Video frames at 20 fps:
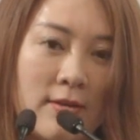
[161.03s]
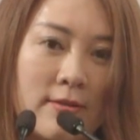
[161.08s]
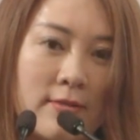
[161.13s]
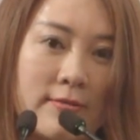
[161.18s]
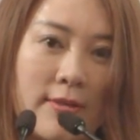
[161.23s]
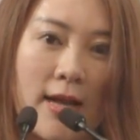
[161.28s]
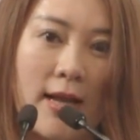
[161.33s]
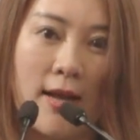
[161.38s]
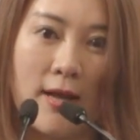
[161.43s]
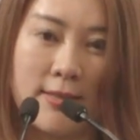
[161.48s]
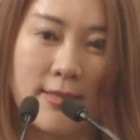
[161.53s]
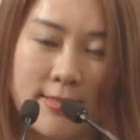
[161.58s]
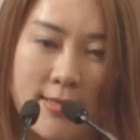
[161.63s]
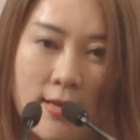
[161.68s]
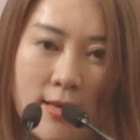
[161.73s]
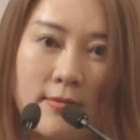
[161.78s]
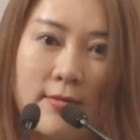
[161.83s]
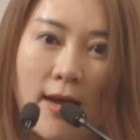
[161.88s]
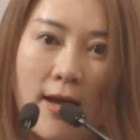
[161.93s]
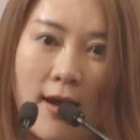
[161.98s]
那
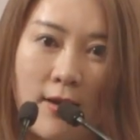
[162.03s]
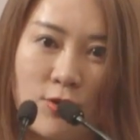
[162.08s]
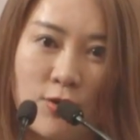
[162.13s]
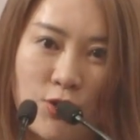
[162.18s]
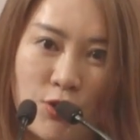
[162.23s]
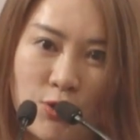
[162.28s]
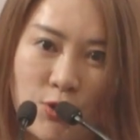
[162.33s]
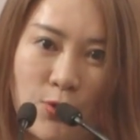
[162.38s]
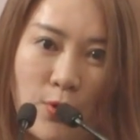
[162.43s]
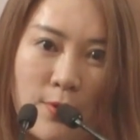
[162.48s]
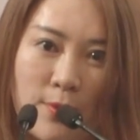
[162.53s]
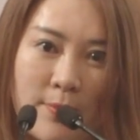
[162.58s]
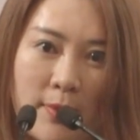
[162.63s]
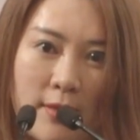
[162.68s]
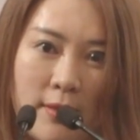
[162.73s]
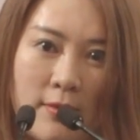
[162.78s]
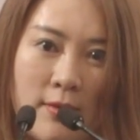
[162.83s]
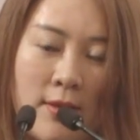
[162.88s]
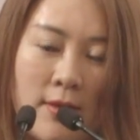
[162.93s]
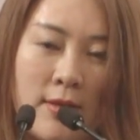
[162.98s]
香港是我
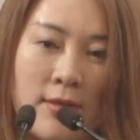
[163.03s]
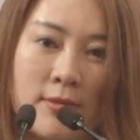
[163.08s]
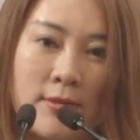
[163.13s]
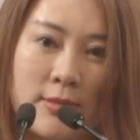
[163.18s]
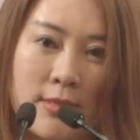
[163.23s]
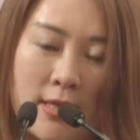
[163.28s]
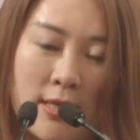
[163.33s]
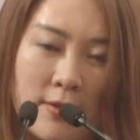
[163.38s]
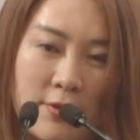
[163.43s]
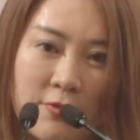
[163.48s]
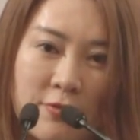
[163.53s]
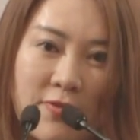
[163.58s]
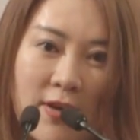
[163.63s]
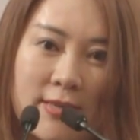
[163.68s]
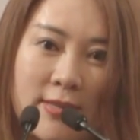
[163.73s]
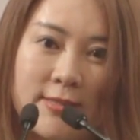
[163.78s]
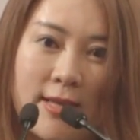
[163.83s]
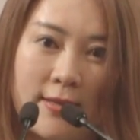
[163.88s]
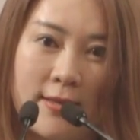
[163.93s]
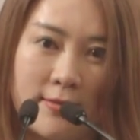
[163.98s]
们战略发
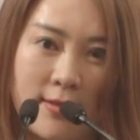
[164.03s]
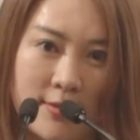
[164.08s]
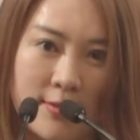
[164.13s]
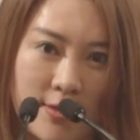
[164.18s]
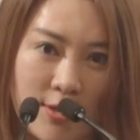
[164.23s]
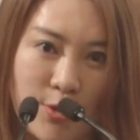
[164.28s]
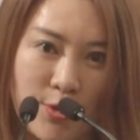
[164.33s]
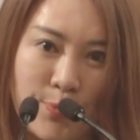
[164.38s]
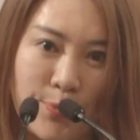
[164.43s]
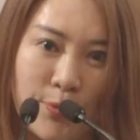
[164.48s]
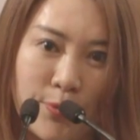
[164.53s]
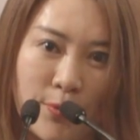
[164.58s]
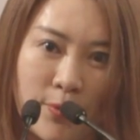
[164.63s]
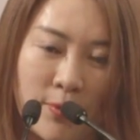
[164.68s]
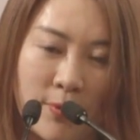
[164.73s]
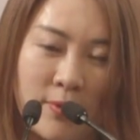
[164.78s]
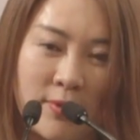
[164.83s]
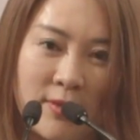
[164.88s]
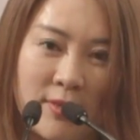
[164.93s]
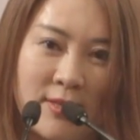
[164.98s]
展的第一步，
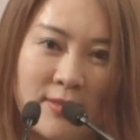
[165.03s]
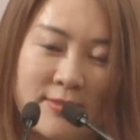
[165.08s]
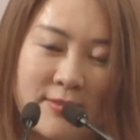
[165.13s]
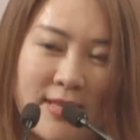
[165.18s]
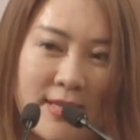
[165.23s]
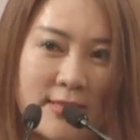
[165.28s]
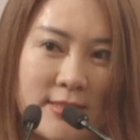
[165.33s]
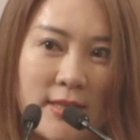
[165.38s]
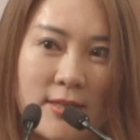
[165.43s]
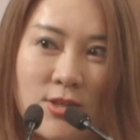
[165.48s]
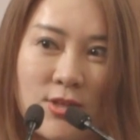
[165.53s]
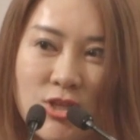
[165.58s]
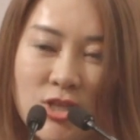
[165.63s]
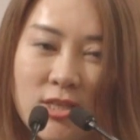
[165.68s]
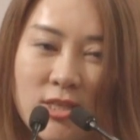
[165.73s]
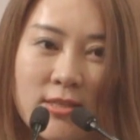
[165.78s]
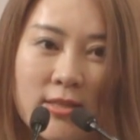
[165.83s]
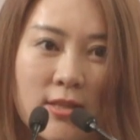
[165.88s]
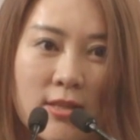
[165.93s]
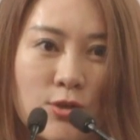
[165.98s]
在这个
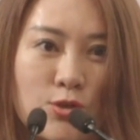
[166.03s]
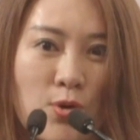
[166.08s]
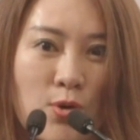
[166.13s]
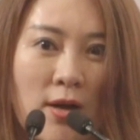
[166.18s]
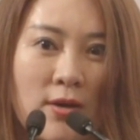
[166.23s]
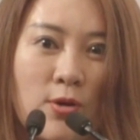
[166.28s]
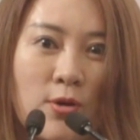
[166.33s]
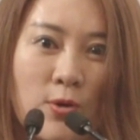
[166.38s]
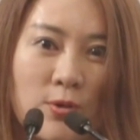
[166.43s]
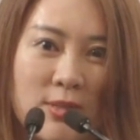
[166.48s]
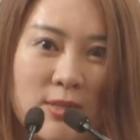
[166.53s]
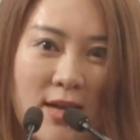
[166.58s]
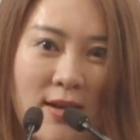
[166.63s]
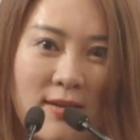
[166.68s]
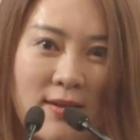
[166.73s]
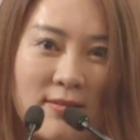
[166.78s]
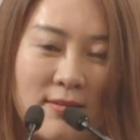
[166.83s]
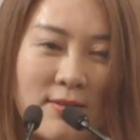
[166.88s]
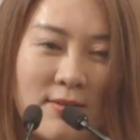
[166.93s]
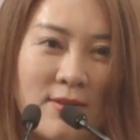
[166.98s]
世界的窗口
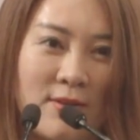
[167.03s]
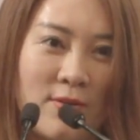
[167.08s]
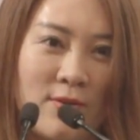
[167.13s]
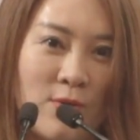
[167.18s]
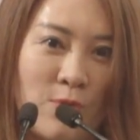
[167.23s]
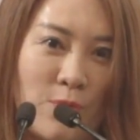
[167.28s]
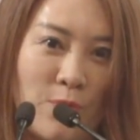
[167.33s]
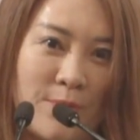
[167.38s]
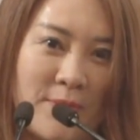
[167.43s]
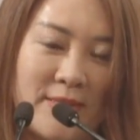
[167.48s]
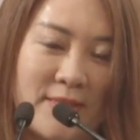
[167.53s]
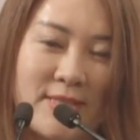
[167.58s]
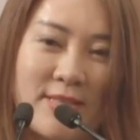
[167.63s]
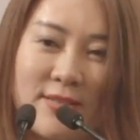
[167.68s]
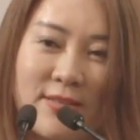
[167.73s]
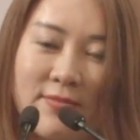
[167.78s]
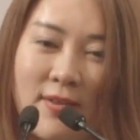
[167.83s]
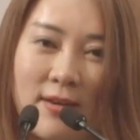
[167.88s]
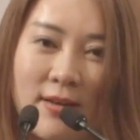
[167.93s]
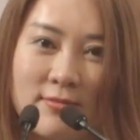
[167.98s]
上，我们
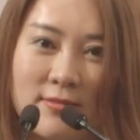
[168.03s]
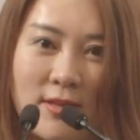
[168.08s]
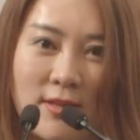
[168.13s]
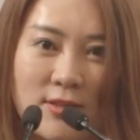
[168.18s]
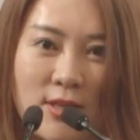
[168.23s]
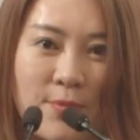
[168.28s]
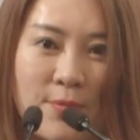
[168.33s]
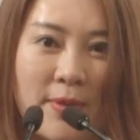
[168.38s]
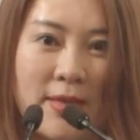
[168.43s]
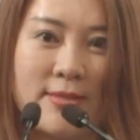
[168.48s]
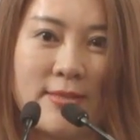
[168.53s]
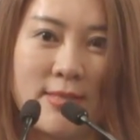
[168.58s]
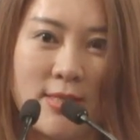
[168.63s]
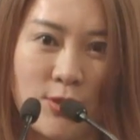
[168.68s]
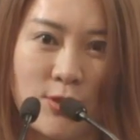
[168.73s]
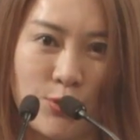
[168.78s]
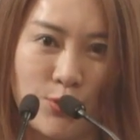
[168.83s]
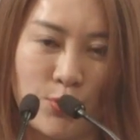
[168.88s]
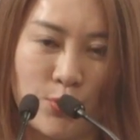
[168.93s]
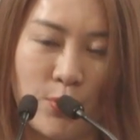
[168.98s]
希望呢特别
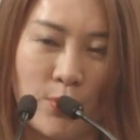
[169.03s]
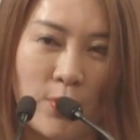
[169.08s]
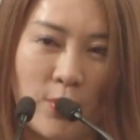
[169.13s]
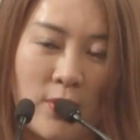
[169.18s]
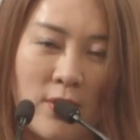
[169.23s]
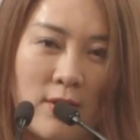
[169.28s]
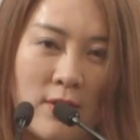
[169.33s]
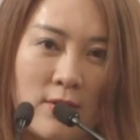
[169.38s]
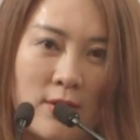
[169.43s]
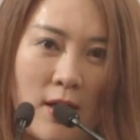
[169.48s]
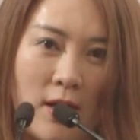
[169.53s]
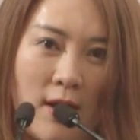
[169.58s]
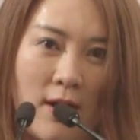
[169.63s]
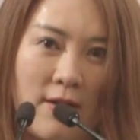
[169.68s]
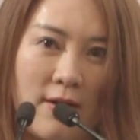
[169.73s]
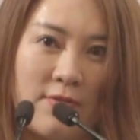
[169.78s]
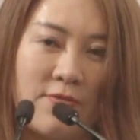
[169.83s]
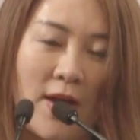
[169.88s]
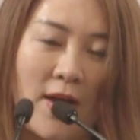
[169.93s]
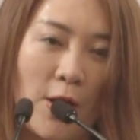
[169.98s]
借助
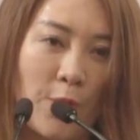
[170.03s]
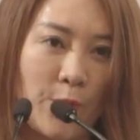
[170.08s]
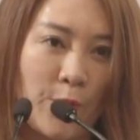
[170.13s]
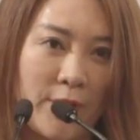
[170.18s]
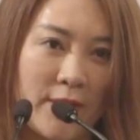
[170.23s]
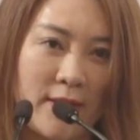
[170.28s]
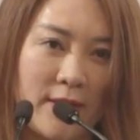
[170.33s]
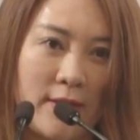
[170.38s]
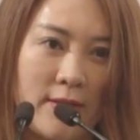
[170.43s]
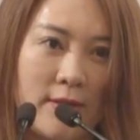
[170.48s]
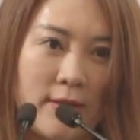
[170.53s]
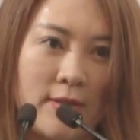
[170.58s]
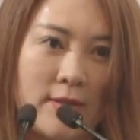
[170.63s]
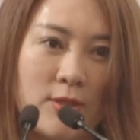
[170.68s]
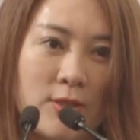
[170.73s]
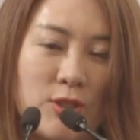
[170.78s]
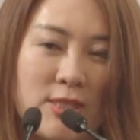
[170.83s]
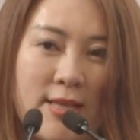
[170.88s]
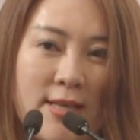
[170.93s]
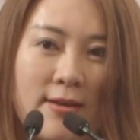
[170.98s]
啊发挥
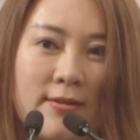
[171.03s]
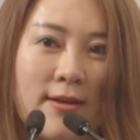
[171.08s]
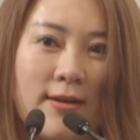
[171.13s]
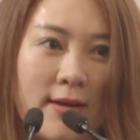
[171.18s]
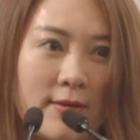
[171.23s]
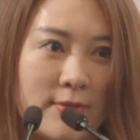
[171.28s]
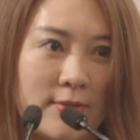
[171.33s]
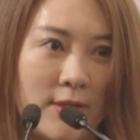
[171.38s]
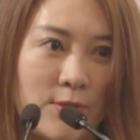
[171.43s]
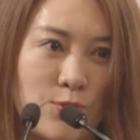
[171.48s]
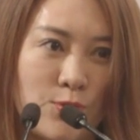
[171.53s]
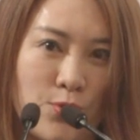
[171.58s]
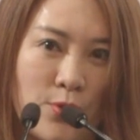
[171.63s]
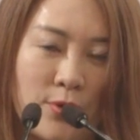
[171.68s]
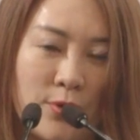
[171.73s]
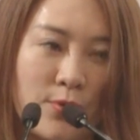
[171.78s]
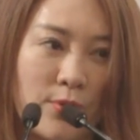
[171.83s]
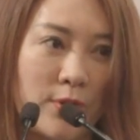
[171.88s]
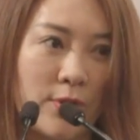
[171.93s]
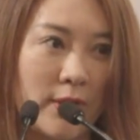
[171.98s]
香港的绝
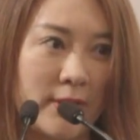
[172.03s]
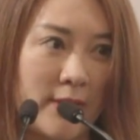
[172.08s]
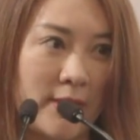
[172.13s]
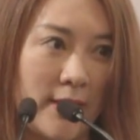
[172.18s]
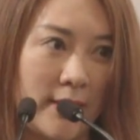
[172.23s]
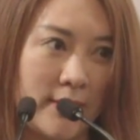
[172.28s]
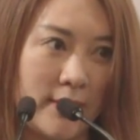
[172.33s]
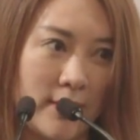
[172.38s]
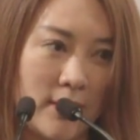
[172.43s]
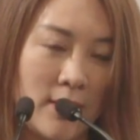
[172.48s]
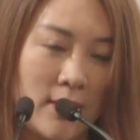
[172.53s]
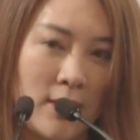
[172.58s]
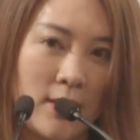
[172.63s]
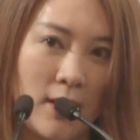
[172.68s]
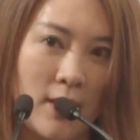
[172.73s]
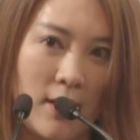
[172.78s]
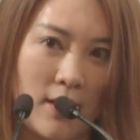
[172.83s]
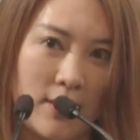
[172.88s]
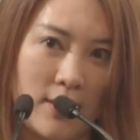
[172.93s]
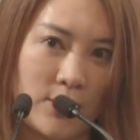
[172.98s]
对的人
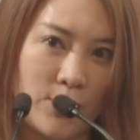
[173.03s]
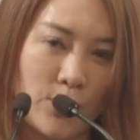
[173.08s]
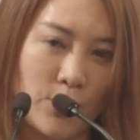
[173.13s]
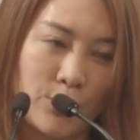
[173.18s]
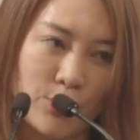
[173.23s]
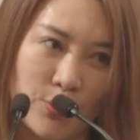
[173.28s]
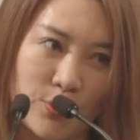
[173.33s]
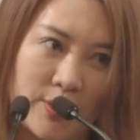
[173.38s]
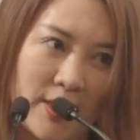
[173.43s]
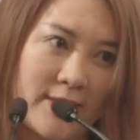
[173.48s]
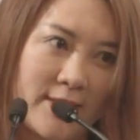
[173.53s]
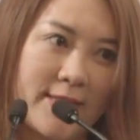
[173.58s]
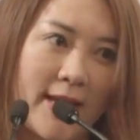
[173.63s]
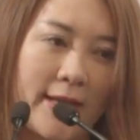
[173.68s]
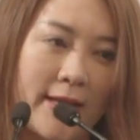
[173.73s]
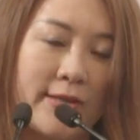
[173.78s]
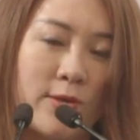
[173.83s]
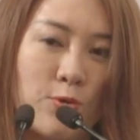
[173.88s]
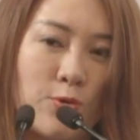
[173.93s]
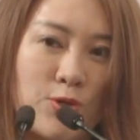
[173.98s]
啊优秀人才
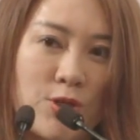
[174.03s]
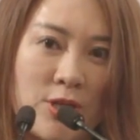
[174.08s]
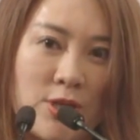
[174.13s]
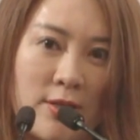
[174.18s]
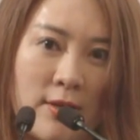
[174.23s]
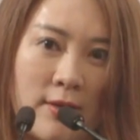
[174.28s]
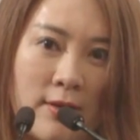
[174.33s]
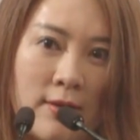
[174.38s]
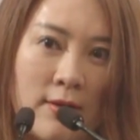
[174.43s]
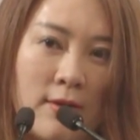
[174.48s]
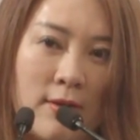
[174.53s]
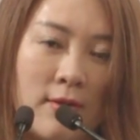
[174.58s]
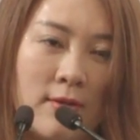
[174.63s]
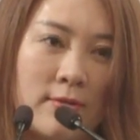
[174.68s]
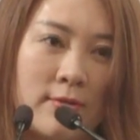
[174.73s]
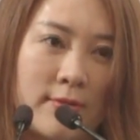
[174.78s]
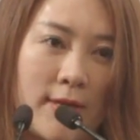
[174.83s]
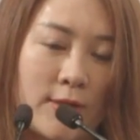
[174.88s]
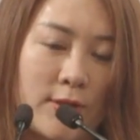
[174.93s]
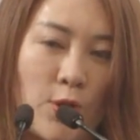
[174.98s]
优势。
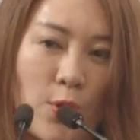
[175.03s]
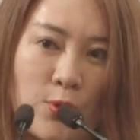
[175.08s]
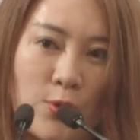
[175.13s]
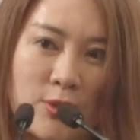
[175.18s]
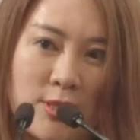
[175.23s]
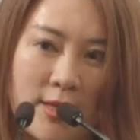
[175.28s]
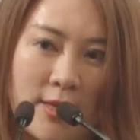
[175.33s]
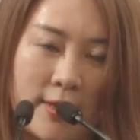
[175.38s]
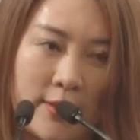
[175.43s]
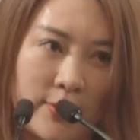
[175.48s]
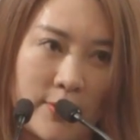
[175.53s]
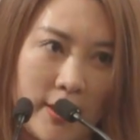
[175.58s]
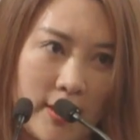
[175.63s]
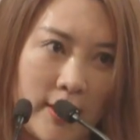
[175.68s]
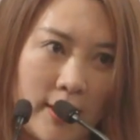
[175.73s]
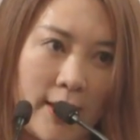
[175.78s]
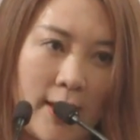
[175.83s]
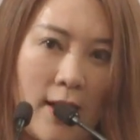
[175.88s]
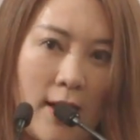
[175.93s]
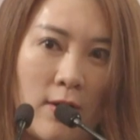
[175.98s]
那同时还有医
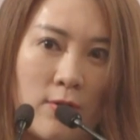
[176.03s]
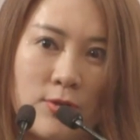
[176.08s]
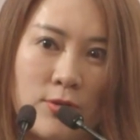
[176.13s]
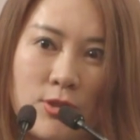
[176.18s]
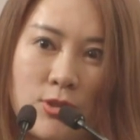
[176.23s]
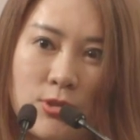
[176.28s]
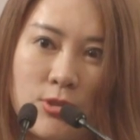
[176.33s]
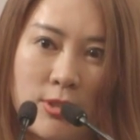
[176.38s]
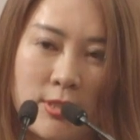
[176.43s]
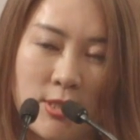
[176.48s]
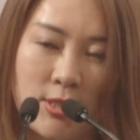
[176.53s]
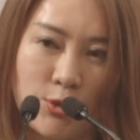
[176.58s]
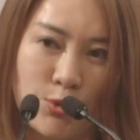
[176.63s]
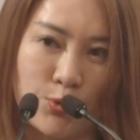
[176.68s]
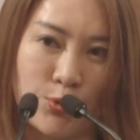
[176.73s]
疗技